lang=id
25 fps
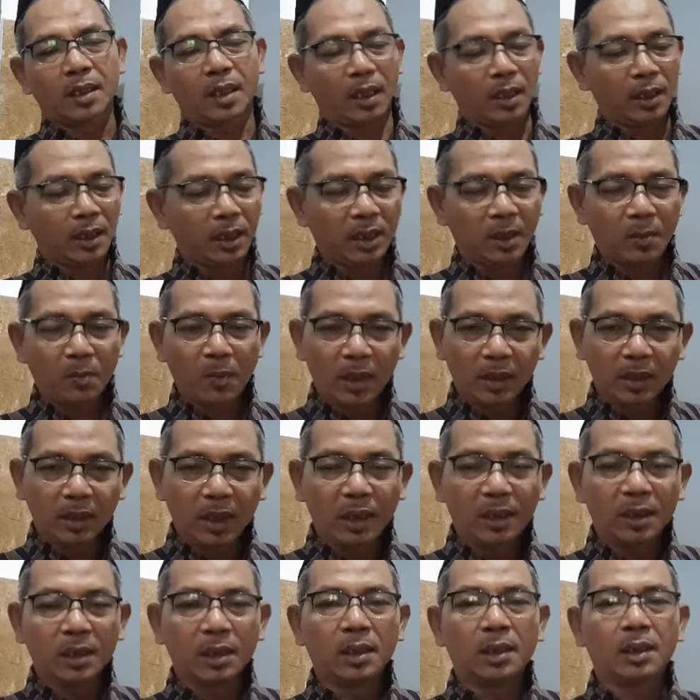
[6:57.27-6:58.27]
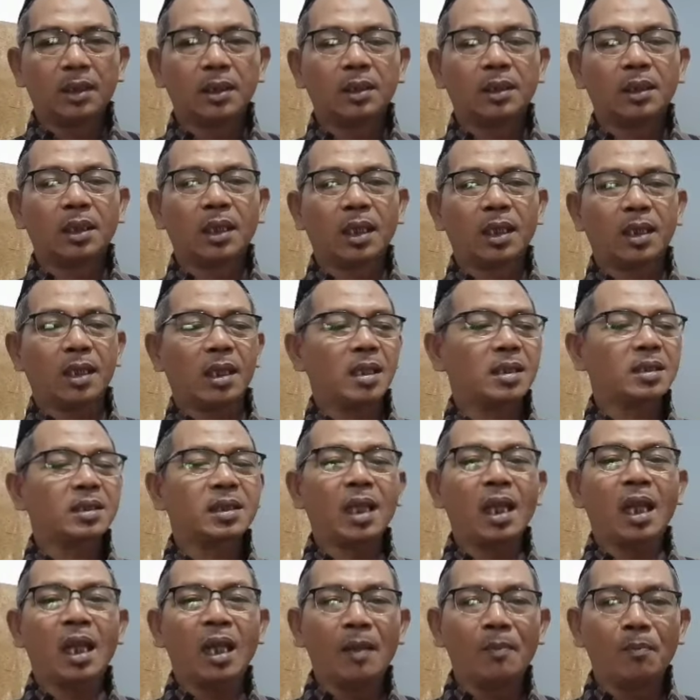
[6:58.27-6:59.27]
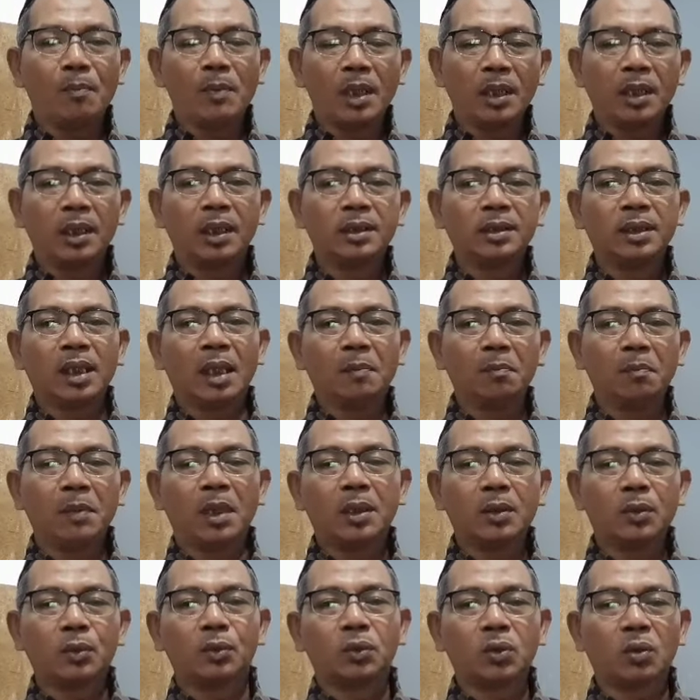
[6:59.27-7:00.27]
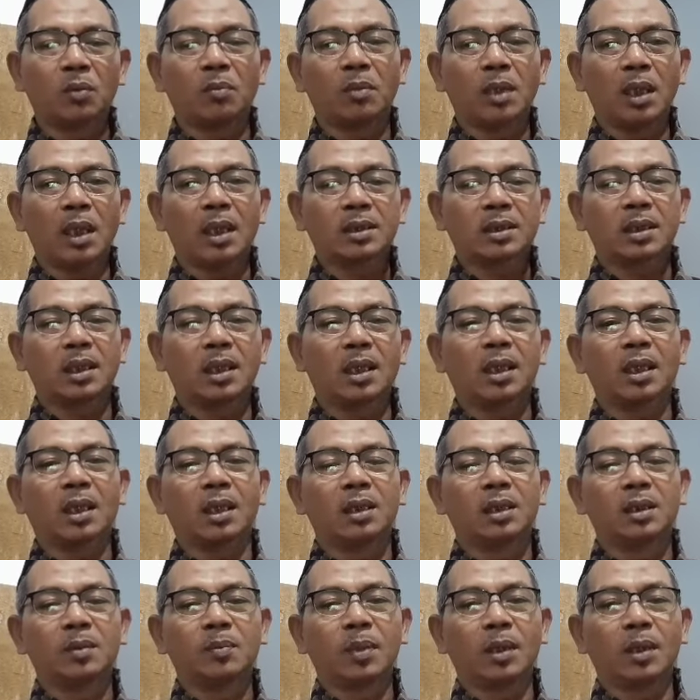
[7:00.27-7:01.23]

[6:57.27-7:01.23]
kenikmatan ini, rasa aman dan nyaman untuk melaksanakan